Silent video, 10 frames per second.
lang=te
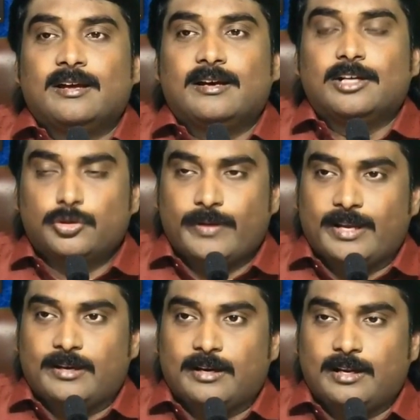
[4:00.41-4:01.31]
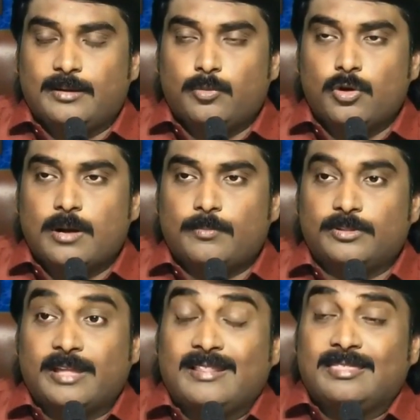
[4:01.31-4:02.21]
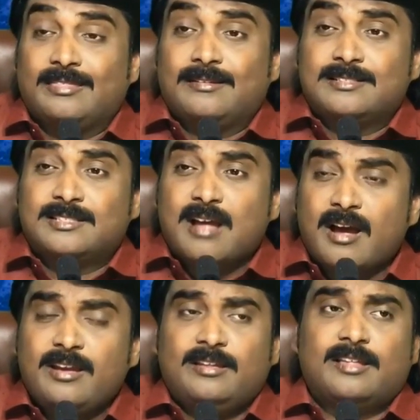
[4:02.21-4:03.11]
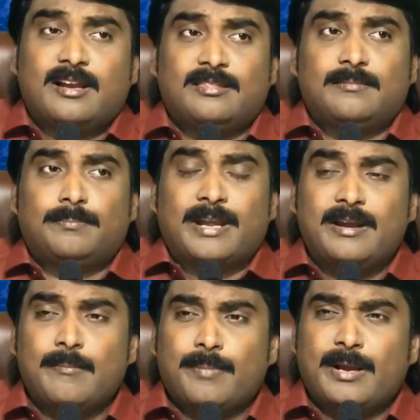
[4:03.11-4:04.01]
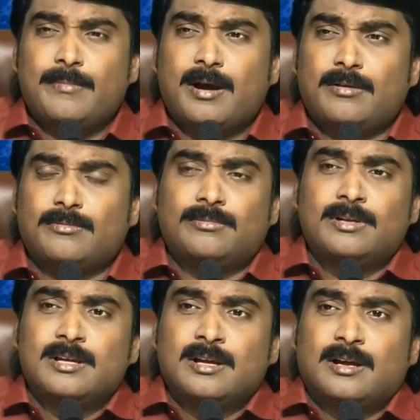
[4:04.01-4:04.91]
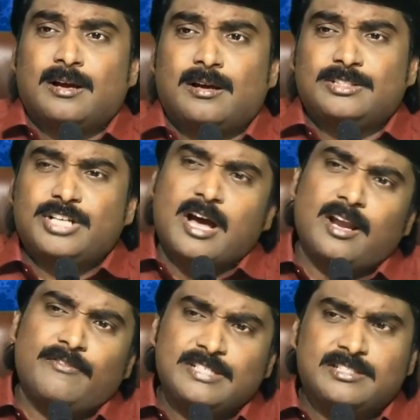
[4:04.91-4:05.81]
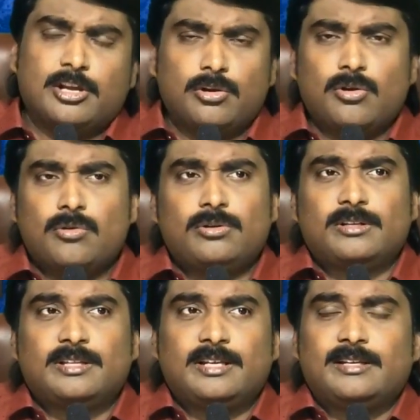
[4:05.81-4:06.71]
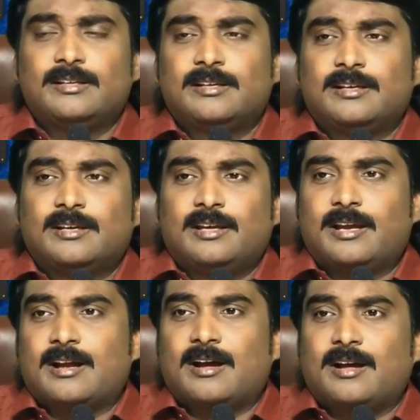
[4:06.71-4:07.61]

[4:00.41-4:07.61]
ఎర్త్క్వేక్ అంటే భూకంపం దాని స్థాయి దాని పరిణ పరిమాణం చాలా విస్తీర్ణంలో ఉంటుంది ఇక